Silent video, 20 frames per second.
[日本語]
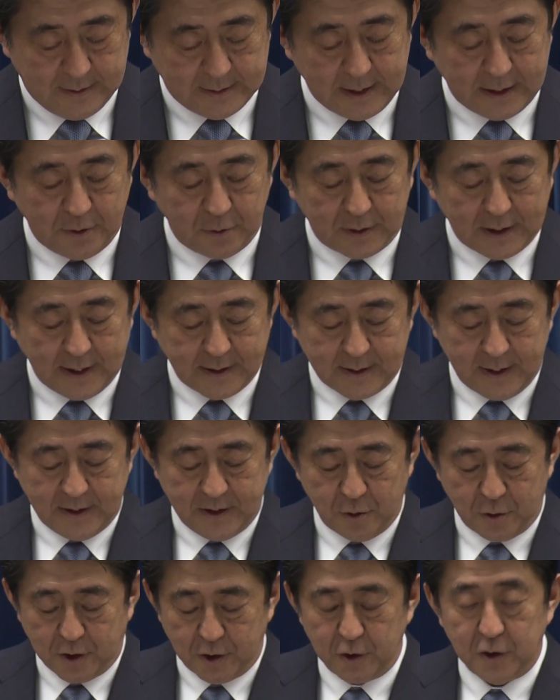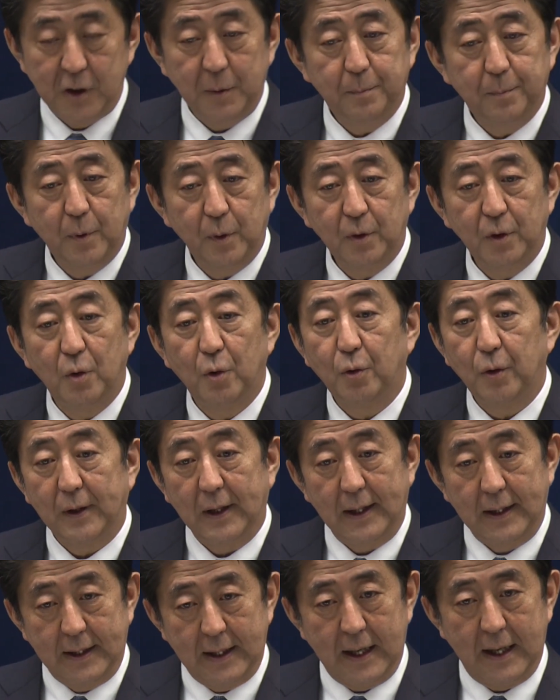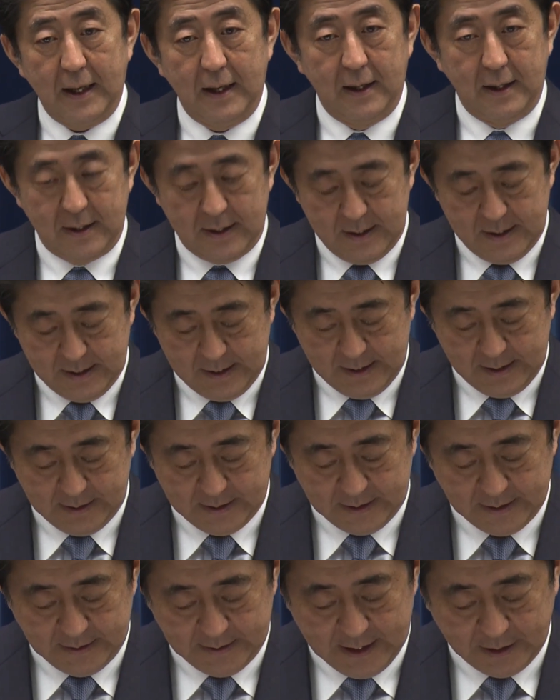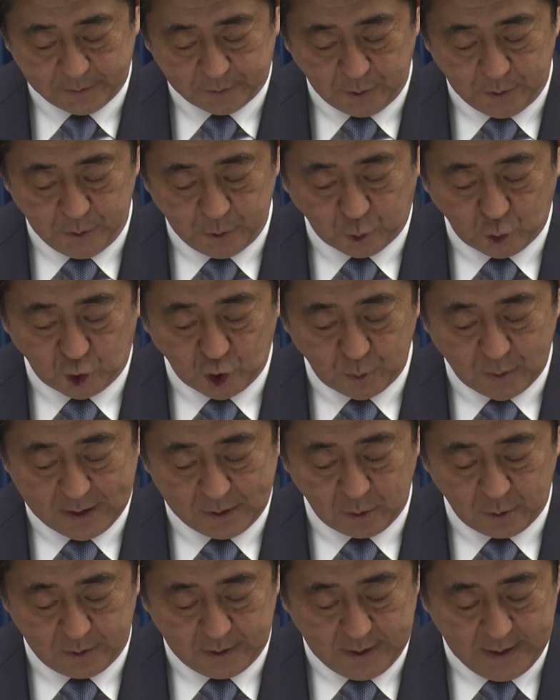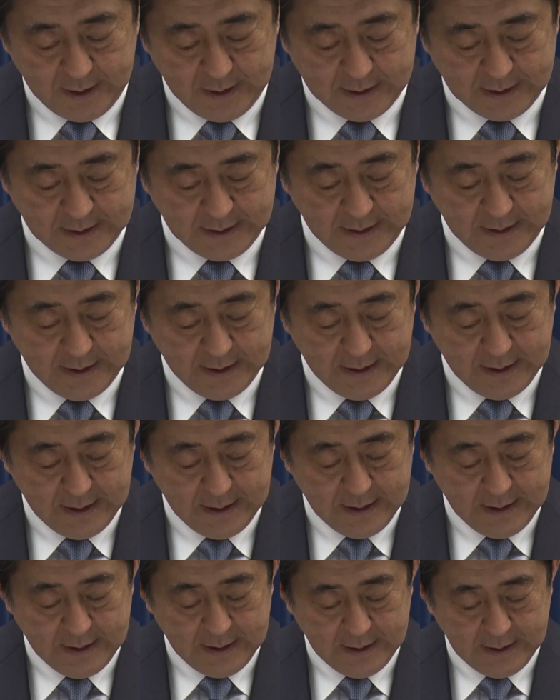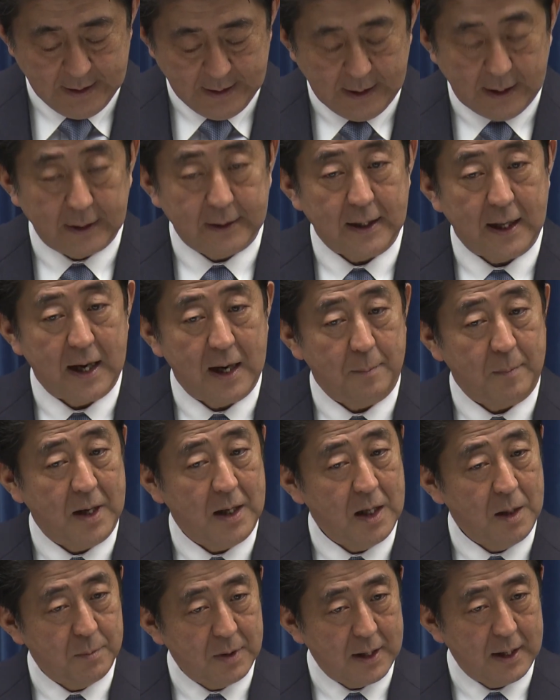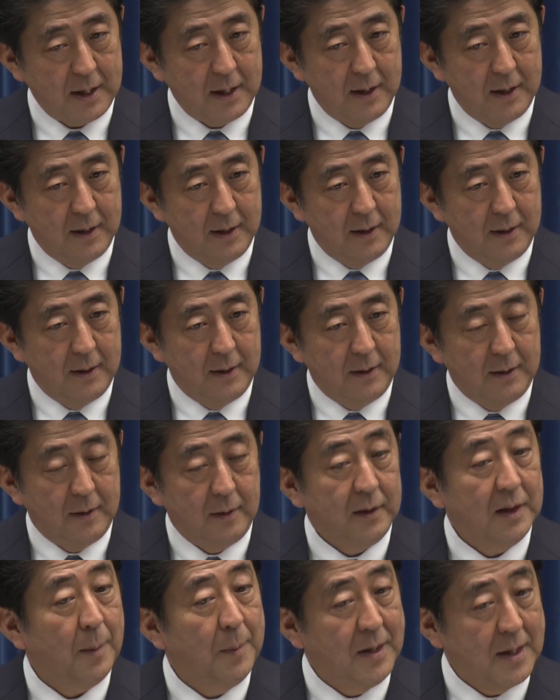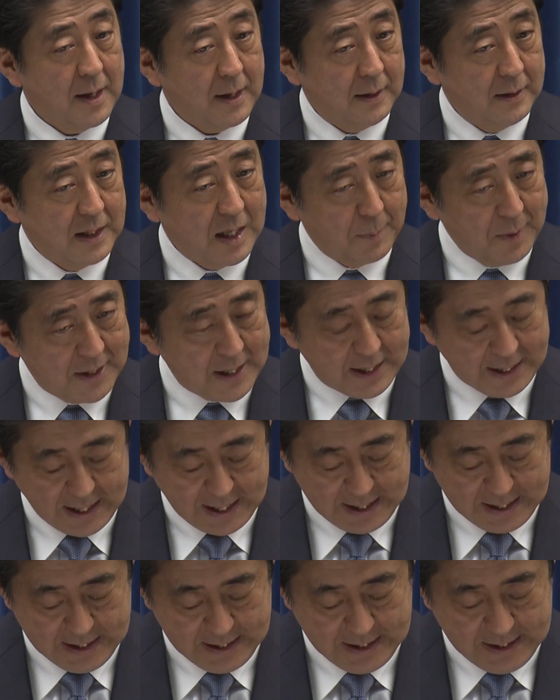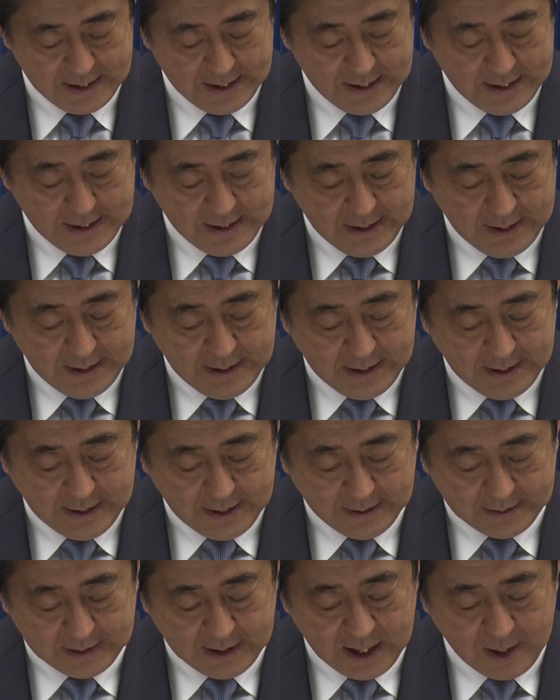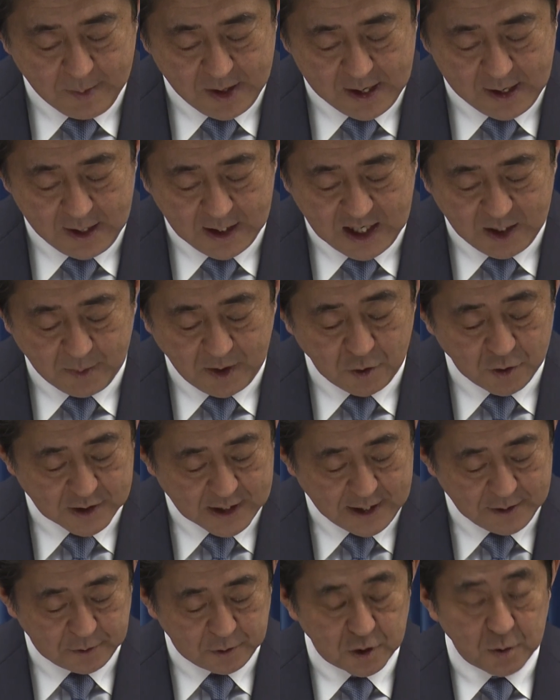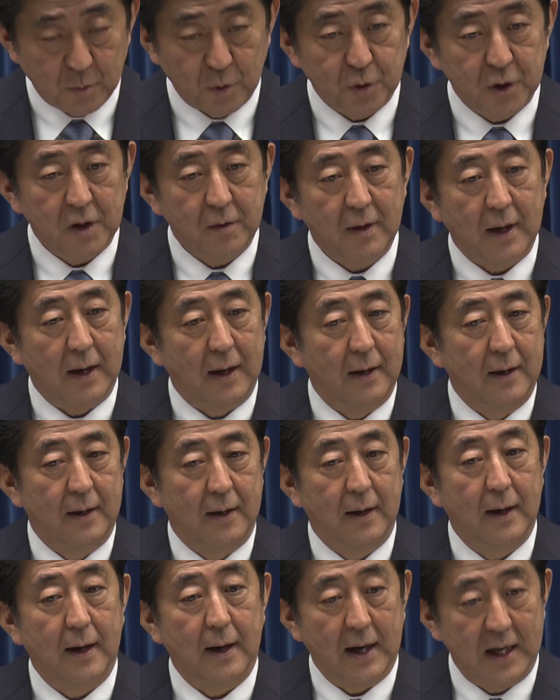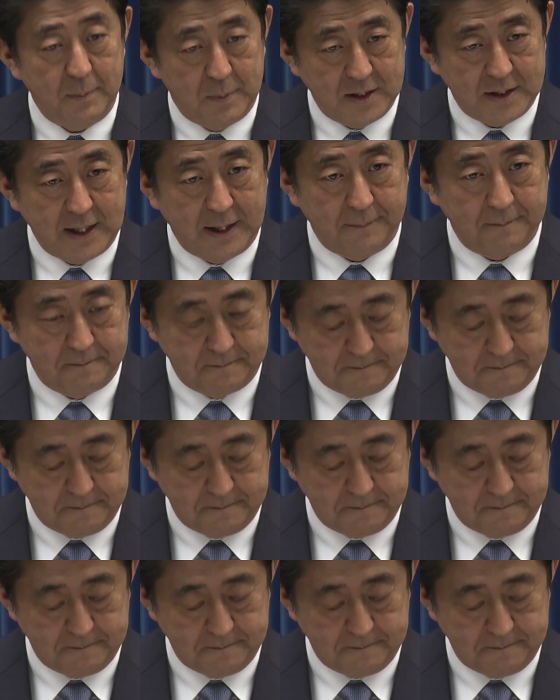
先の大戦における日本の行いが侵略という言葉の定義に当てはまればだめだだめだが、当てはまらなければ許されるというものではありません。